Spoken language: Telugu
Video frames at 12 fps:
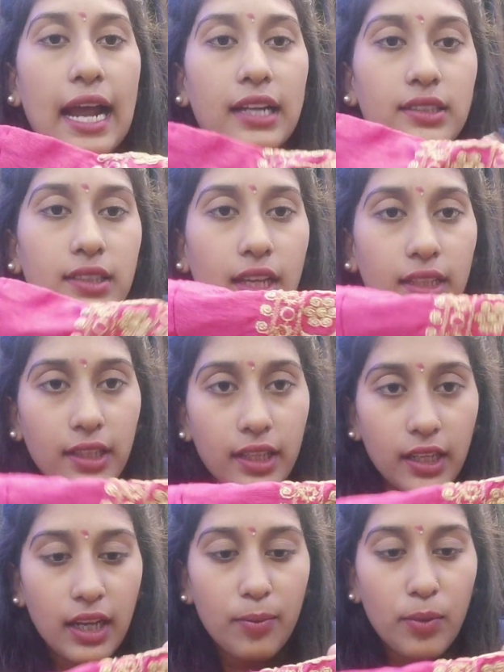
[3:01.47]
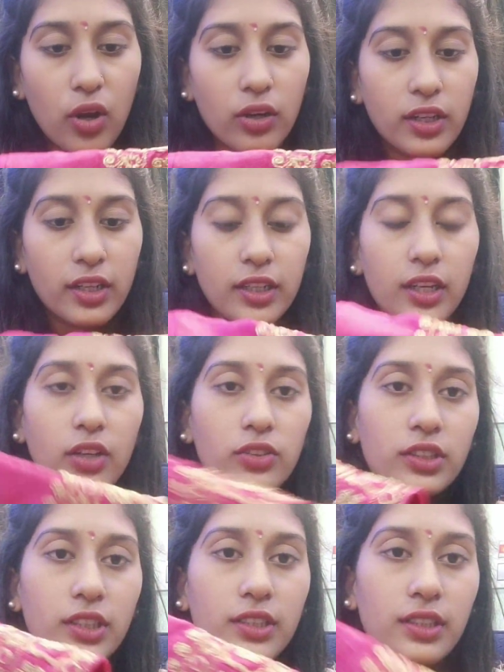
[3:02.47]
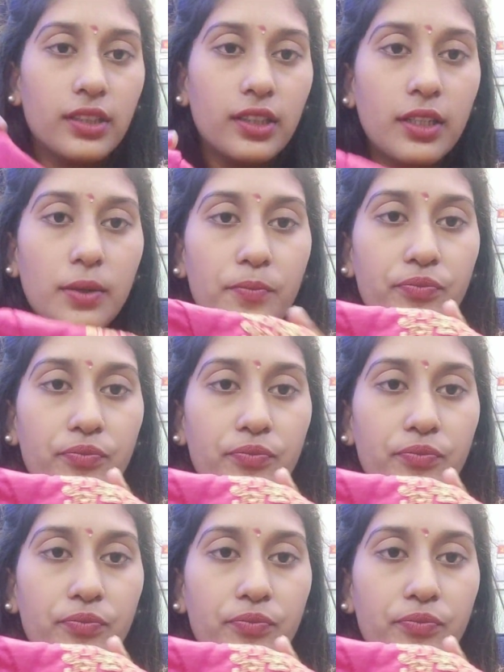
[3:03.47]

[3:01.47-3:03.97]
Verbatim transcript: హ్యాండ్స్కి అయితే ఇలా బార్డర్ ఇలా వచ్చేసింది